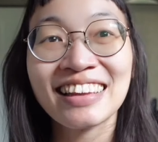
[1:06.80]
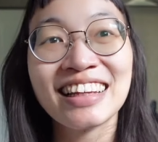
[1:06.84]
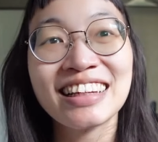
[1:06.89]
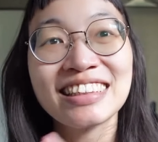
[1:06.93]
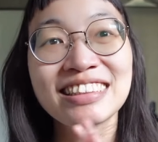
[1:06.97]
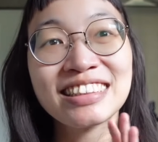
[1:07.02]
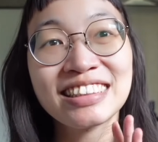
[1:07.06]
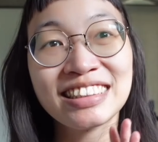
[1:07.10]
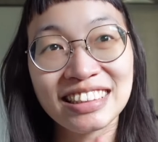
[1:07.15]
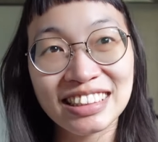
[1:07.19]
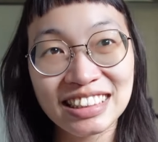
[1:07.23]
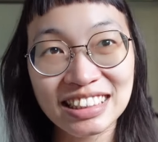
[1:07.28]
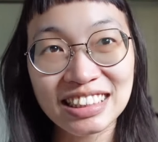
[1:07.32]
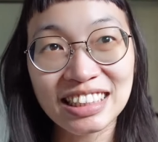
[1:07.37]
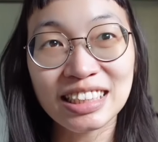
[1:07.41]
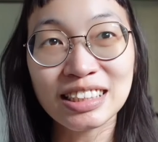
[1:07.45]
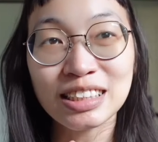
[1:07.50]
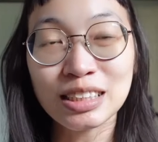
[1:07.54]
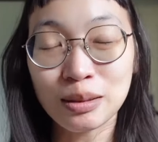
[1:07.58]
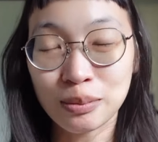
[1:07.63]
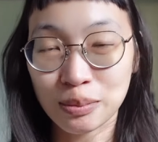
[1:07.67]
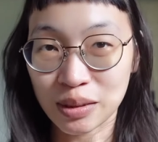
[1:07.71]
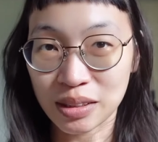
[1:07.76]
那今天
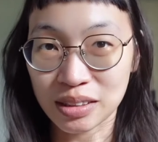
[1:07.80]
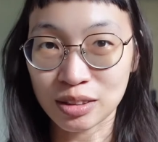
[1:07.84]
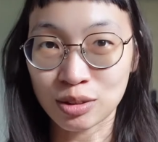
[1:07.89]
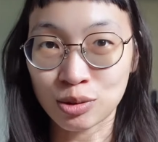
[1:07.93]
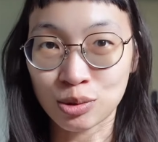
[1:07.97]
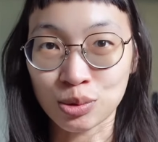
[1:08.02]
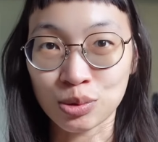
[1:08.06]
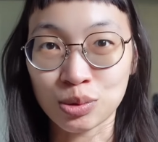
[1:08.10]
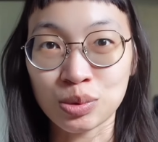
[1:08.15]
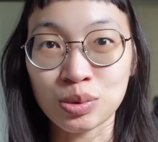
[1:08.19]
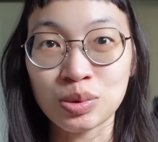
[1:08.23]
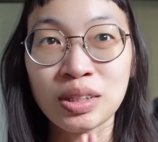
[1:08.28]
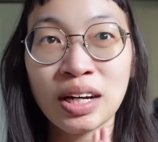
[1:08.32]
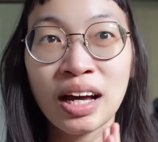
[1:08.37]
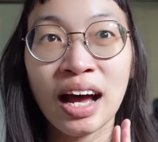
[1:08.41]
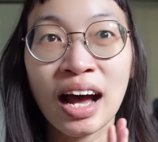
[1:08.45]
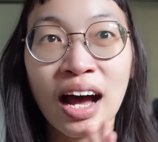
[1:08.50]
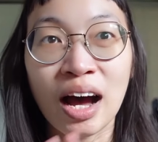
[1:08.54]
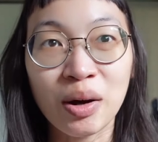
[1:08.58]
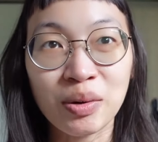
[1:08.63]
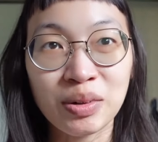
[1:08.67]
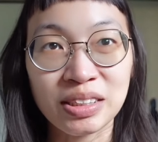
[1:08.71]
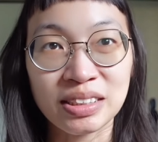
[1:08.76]
这本书
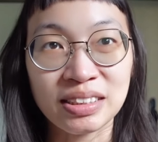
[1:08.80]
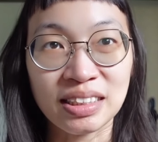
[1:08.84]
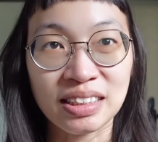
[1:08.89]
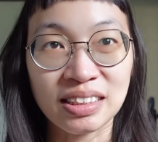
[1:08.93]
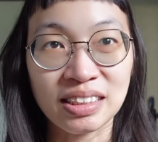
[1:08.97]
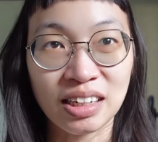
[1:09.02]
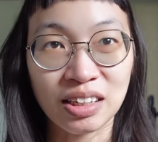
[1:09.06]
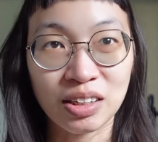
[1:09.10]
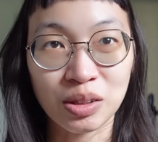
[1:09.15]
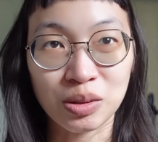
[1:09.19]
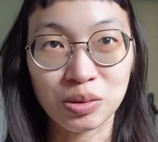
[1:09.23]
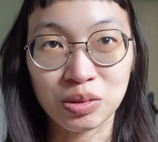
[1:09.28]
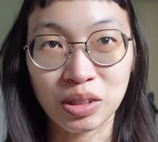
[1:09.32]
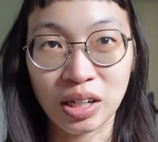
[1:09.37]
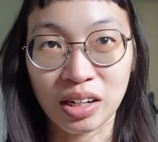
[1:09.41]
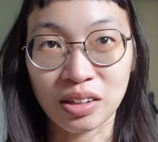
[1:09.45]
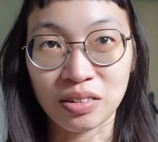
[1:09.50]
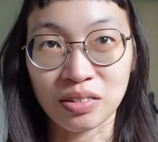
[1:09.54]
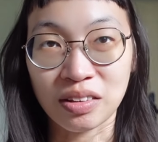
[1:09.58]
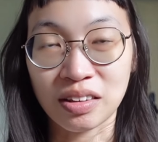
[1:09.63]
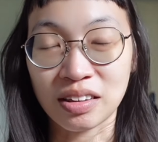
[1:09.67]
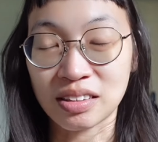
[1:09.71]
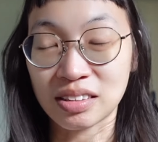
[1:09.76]
How Does Santa Go
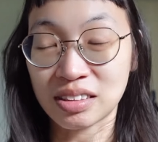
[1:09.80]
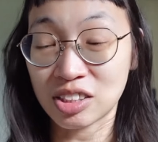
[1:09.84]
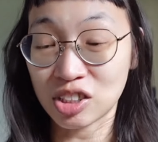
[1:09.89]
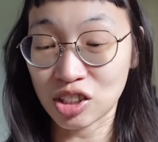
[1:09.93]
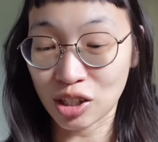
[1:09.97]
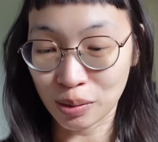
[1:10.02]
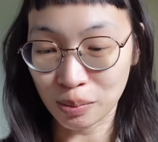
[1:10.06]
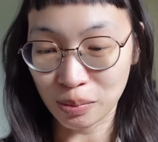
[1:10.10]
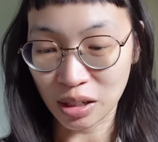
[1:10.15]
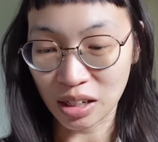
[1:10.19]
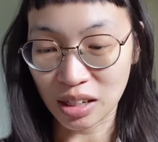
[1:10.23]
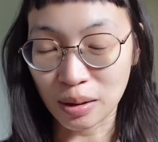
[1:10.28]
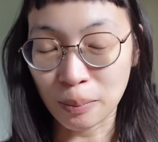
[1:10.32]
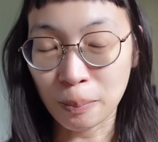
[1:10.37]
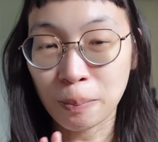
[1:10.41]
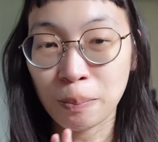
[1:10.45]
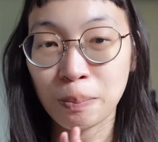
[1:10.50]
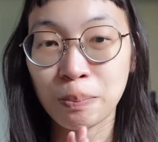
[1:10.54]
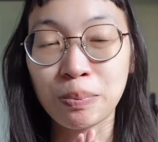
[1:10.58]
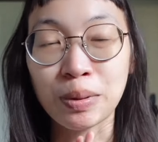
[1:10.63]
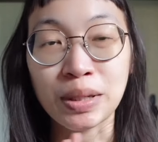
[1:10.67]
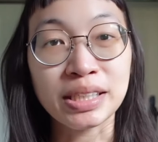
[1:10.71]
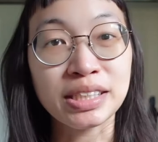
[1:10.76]
Down the Chimney
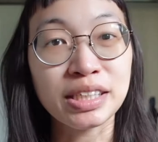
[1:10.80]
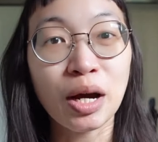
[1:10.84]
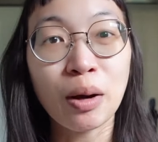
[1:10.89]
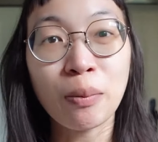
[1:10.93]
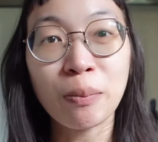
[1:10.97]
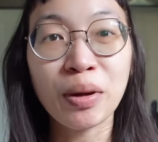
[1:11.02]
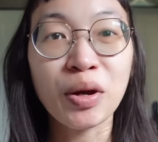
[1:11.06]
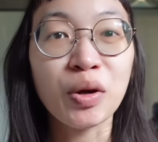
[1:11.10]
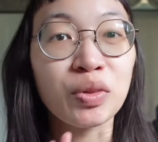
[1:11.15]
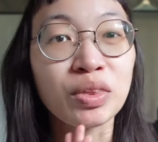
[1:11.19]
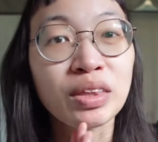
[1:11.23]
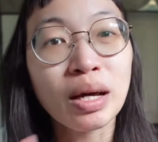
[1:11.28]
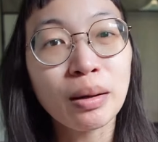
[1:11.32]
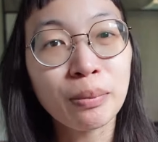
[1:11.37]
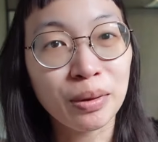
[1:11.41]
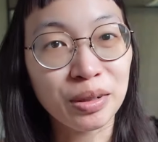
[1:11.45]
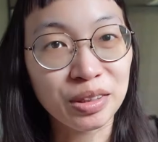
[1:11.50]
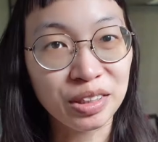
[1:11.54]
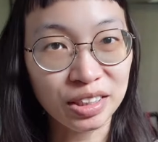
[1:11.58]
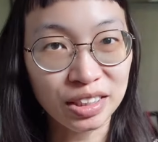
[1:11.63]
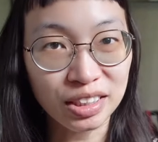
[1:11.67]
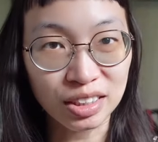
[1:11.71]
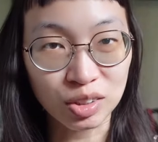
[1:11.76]
比较没有那么
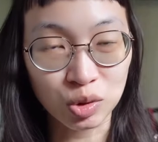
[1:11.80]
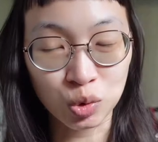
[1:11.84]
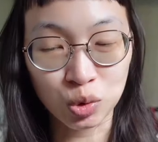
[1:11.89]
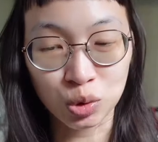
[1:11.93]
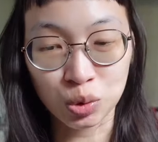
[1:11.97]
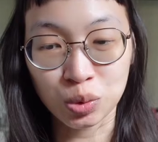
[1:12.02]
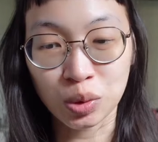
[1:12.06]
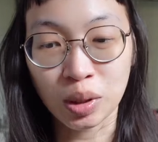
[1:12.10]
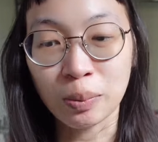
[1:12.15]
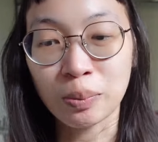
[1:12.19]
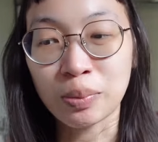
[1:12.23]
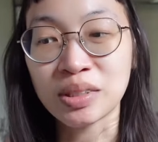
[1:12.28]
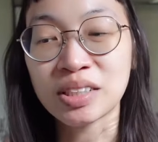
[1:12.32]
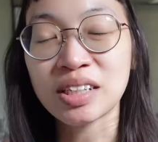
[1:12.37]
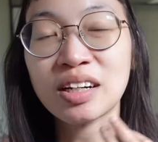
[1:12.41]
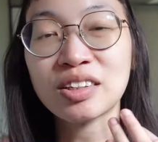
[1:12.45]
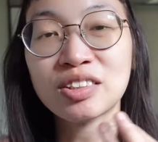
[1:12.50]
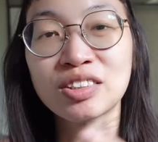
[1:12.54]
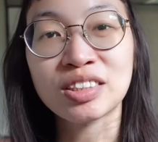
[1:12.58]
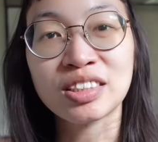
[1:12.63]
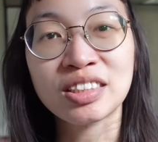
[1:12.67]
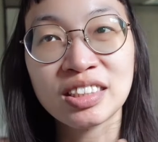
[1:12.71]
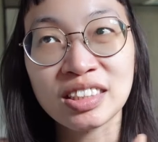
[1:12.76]
的恶趣味，比
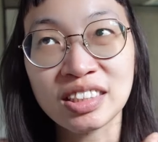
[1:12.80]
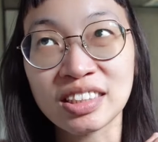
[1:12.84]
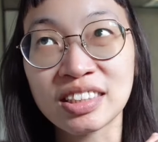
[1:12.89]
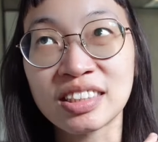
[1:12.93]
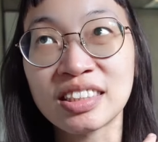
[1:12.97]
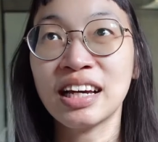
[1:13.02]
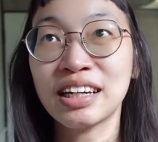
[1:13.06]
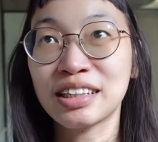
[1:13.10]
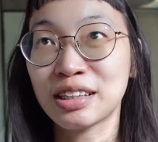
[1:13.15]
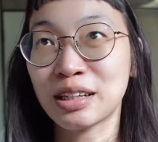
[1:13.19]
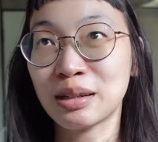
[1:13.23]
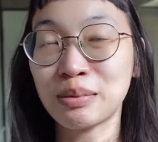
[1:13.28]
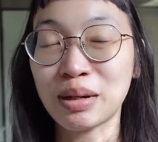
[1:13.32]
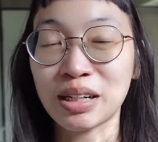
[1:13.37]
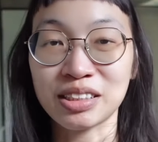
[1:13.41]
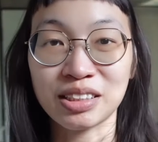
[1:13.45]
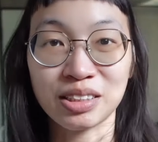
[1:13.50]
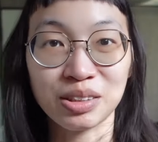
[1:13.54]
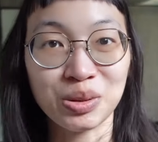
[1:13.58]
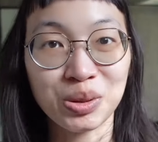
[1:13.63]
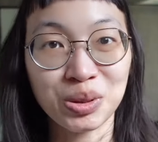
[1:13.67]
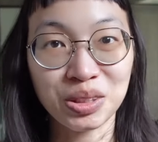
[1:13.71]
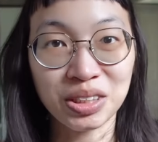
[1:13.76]
较是你很天马
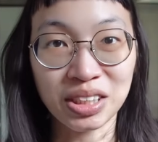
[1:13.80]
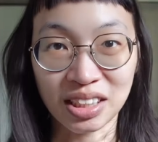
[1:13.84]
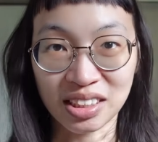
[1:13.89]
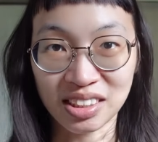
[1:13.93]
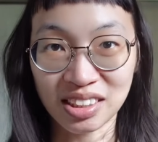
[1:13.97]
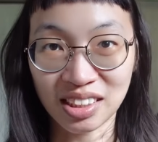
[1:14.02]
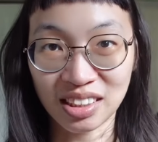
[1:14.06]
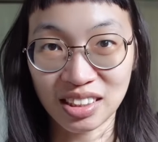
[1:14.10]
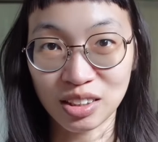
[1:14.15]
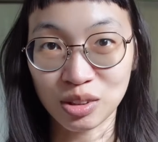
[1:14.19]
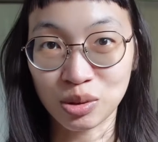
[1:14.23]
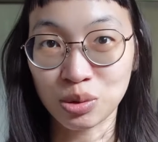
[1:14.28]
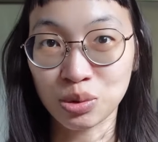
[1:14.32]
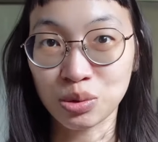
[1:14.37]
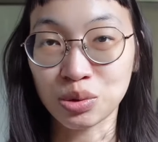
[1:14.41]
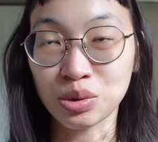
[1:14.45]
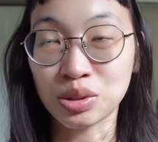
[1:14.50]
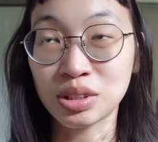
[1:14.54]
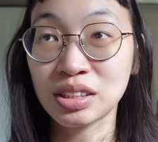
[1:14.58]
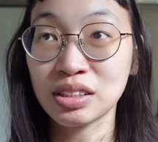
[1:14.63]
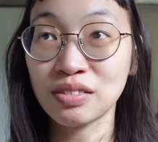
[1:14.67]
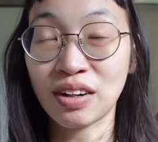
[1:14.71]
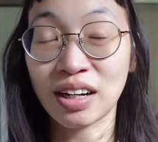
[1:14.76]
行空的想象力去
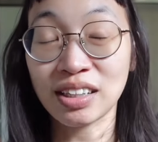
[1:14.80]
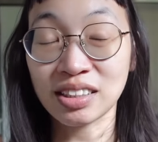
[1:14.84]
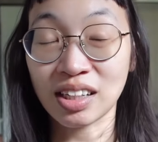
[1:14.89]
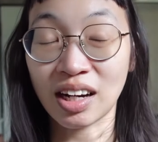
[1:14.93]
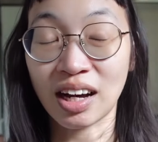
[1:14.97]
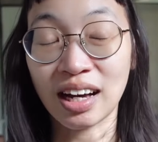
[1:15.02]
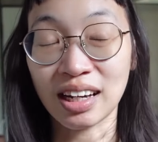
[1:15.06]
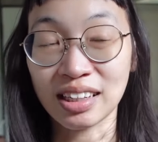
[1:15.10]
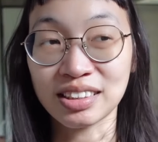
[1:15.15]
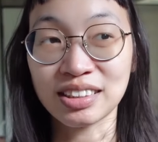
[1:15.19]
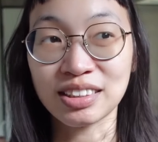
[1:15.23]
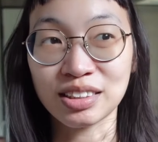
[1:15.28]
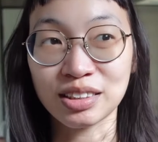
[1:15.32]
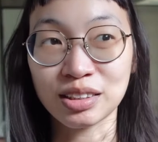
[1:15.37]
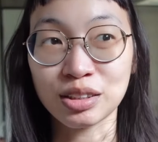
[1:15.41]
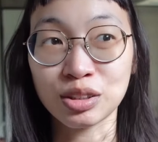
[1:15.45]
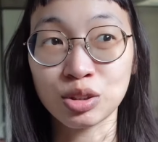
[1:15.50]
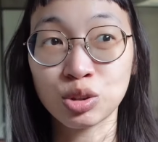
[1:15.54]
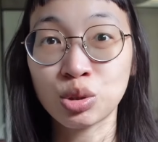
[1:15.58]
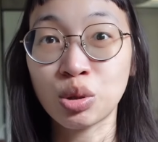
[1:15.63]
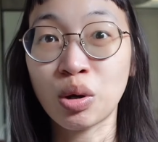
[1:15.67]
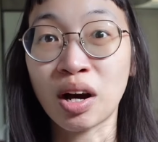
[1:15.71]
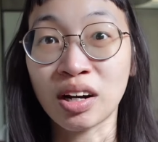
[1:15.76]
激发小孩子的
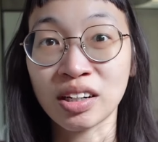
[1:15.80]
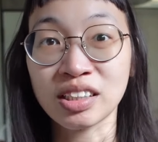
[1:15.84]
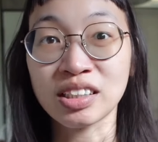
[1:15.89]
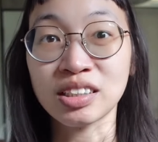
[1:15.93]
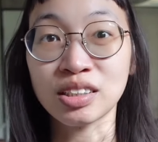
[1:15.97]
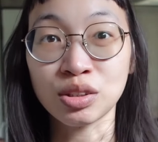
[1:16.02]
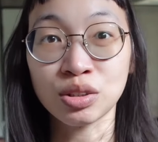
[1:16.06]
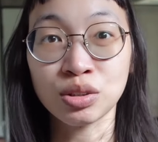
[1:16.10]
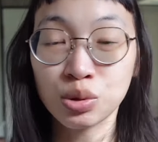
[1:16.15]
创意，